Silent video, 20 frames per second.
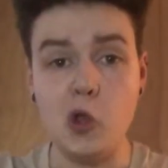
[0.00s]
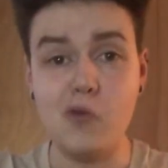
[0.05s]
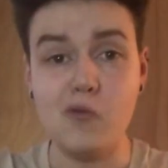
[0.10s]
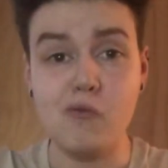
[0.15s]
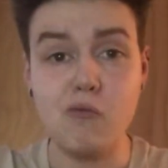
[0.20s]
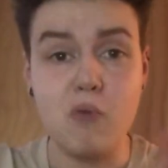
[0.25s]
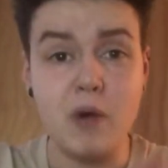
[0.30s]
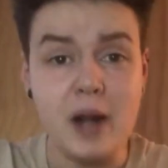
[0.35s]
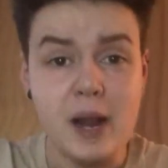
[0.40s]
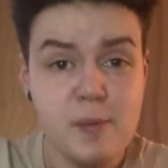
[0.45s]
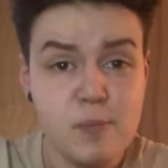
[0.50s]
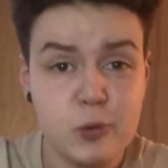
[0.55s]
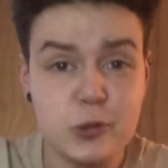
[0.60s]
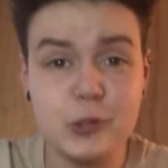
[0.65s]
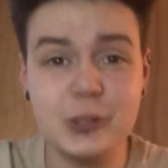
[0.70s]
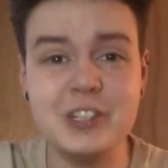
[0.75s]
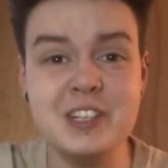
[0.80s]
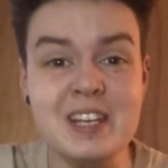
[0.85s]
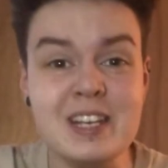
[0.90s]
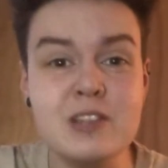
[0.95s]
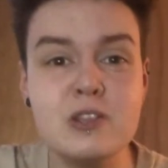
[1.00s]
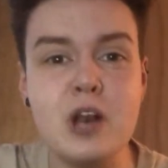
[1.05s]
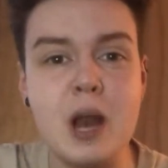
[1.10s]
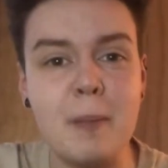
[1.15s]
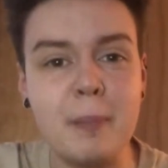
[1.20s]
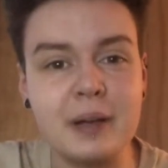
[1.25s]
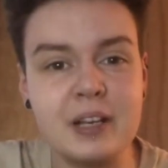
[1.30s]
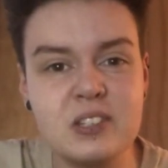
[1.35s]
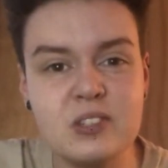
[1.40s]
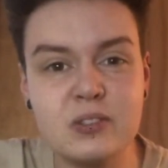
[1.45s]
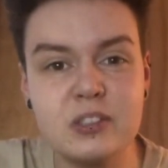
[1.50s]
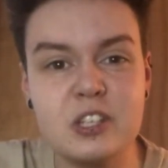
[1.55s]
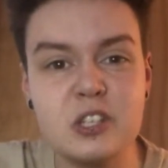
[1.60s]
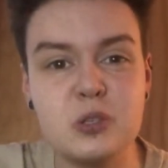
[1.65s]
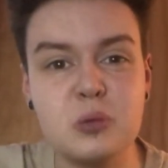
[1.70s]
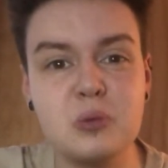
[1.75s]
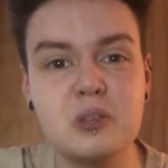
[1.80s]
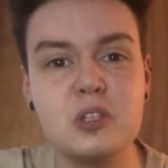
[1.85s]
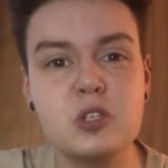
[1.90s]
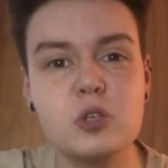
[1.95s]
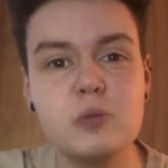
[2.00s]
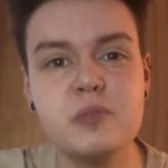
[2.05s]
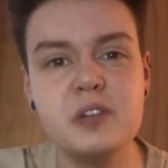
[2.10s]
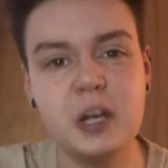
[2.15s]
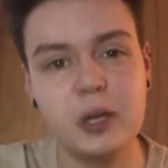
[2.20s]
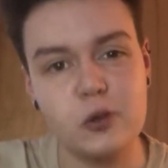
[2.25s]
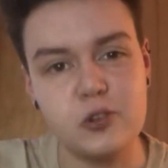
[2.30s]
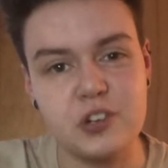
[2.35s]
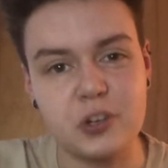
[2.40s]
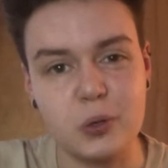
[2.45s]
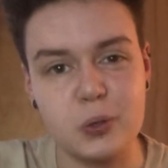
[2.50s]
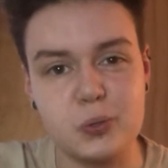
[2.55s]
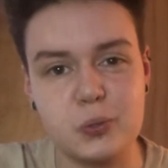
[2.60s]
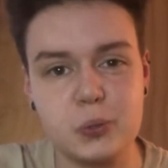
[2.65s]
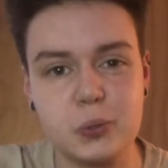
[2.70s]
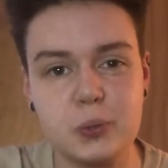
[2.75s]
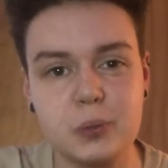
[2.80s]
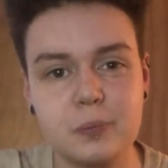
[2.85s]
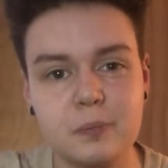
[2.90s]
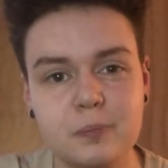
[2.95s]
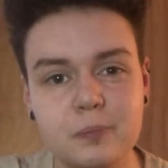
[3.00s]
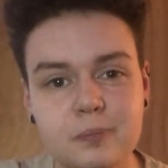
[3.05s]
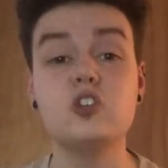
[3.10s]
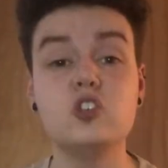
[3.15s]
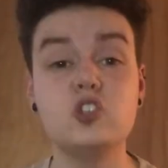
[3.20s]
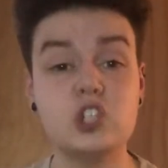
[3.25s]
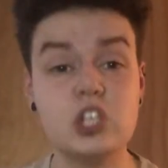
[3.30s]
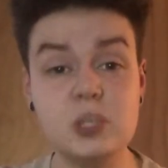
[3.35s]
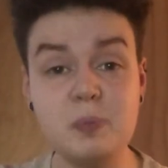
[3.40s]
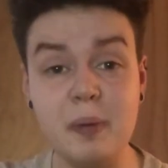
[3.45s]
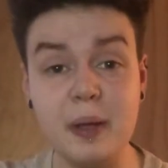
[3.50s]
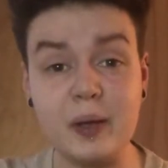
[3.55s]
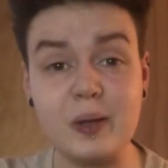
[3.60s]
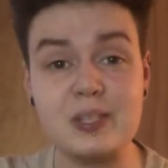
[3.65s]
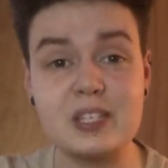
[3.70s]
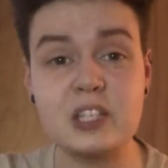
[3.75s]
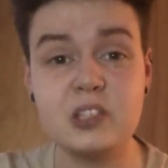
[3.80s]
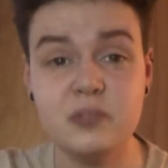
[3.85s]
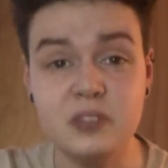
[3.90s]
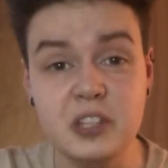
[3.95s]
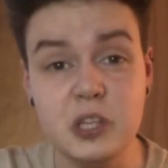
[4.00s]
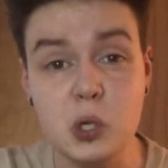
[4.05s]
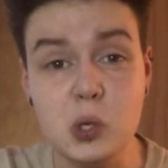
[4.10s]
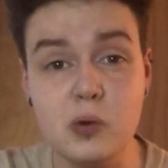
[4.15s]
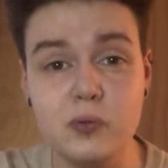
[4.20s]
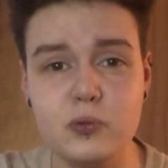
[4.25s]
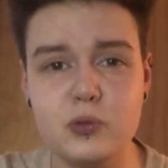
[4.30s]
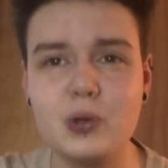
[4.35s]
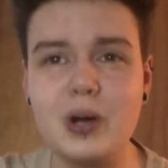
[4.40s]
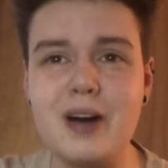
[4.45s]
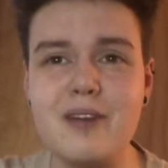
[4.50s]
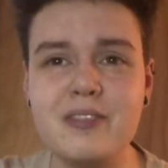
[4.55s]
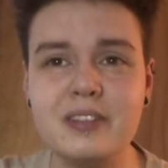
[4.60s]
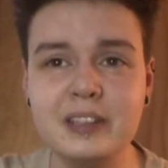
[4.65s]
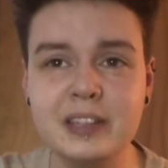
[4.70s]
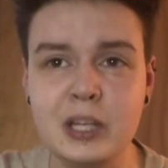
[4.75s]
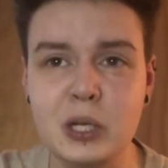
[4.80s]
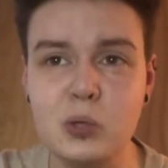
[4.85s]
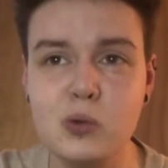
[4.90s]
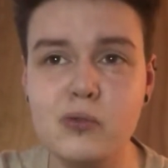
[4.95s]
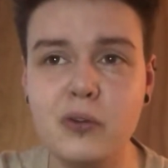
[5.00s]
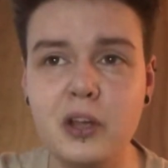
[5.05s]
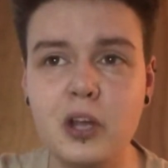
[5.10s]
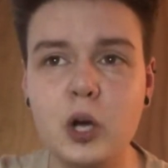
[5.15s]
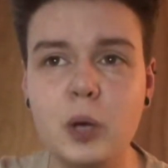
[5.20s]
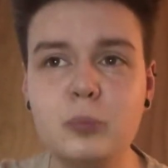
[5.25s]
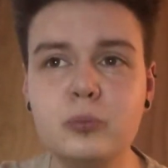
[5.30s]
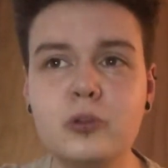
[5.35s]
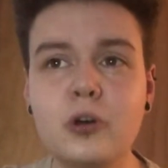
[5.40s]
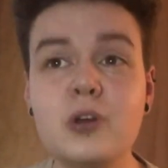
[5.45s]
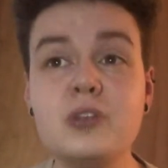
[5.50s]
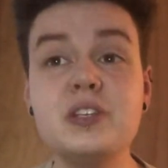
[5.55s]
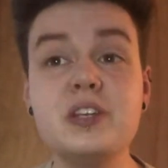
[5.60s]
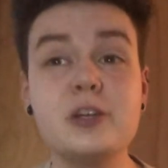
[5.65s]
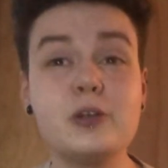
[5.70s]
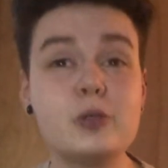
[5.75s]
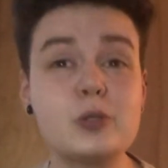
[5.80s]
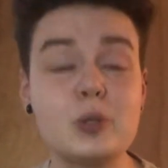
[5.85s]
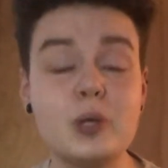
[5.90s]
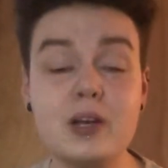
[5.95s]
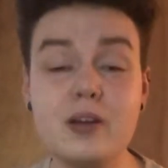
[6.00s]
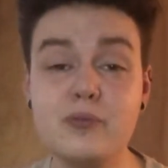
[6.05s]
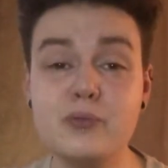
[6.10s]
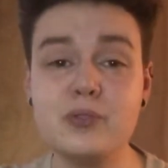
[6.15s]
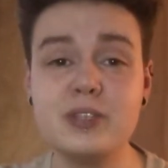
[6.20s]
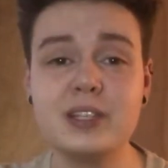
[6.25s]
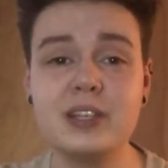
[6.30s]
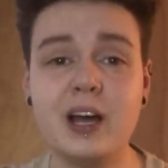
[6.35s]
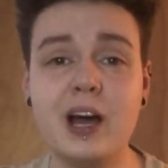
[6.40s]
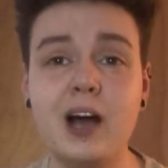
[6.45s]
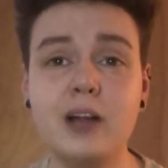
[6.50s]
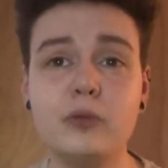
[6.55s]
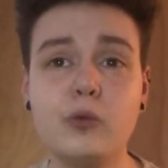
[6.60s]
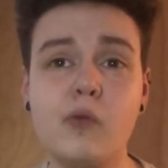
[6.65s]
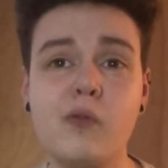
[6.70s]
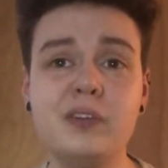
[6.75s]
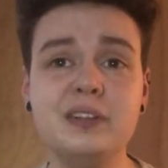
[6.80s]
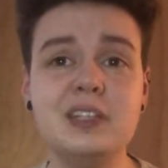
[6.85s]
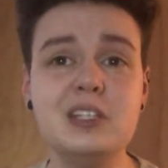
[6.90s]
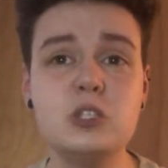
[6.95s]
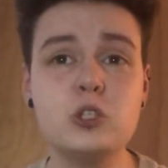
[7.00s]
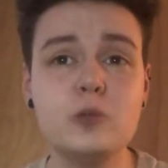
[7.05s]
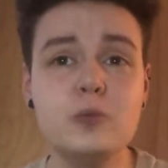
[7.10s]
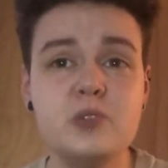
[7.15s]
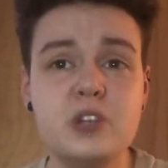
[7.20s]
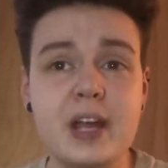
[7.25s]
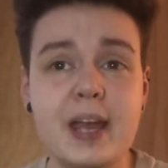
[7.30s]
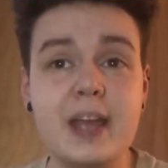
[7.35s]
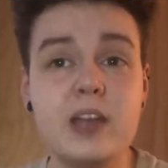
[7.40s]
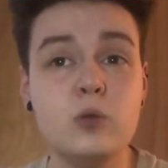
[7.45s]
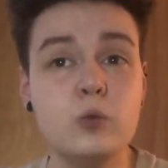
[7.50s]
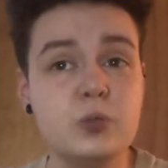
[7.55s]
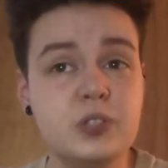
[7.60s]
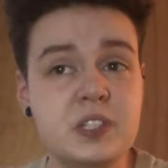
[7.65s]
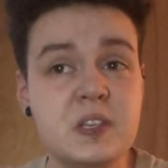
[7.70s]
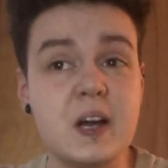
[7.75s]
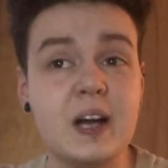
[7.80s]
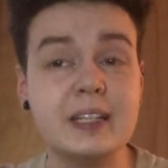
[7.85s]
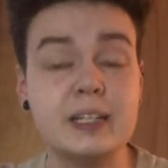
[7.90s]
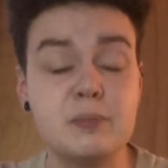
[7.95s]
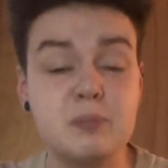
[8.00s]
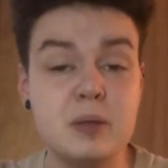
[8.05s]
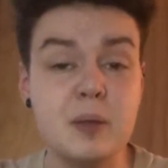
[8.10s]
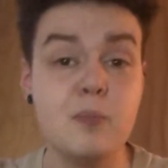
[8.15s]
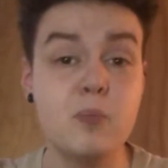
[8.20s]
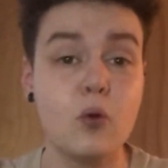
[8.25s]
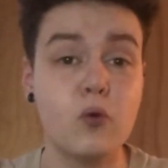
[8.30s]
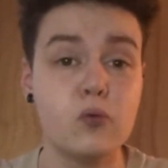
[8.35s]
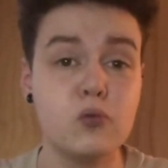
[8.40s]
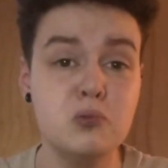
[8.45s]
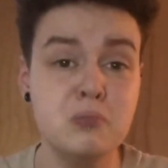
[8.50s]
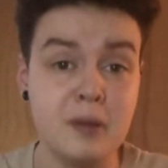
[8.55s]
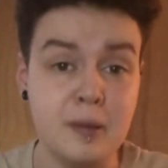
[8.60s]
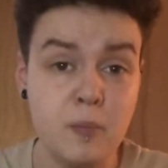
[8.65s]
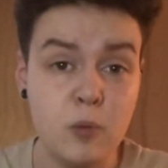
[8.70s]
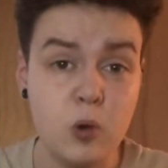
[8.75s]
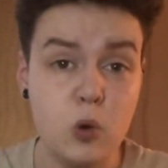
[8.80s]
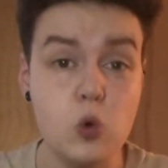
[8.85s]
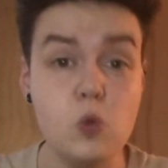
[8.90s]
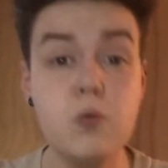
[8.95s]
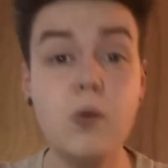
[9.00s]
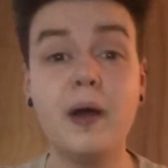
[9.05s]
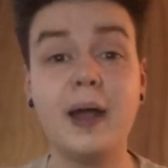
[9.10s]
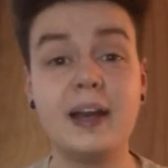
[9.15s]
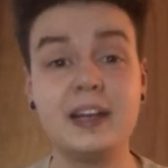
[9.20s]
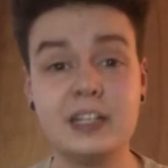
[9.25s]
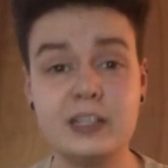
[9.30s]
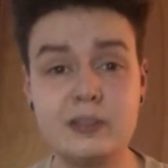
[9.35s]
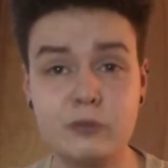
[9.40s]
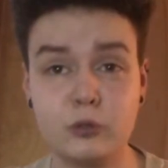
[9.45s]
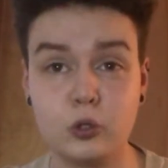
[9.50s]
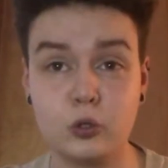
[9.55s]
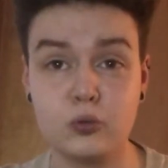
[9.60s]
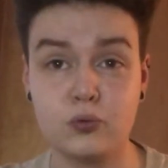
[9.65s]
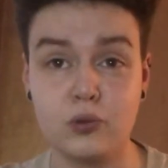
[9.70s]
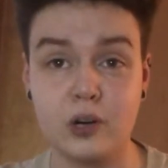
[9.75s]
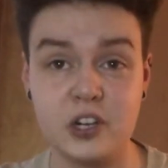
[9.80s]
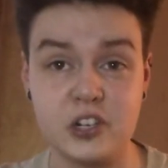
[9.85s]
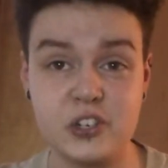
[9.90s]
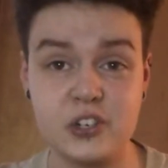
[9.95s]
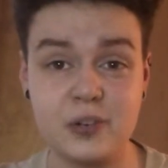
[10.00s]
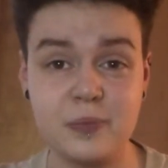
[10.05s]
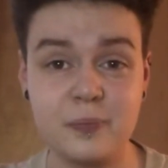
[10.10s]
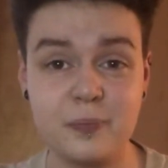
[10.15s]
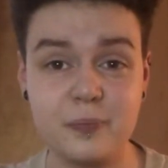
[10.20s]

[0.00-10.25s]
Voilà pour ce qui est de la présentation des objets que j'ai reçus. J'espère que cette vidéo vous aura fait découvrir Optoys et que cela vous aidera à trouver des objets et outils adaptés pour vous-même ou pour quelqu'un dans votre entourage.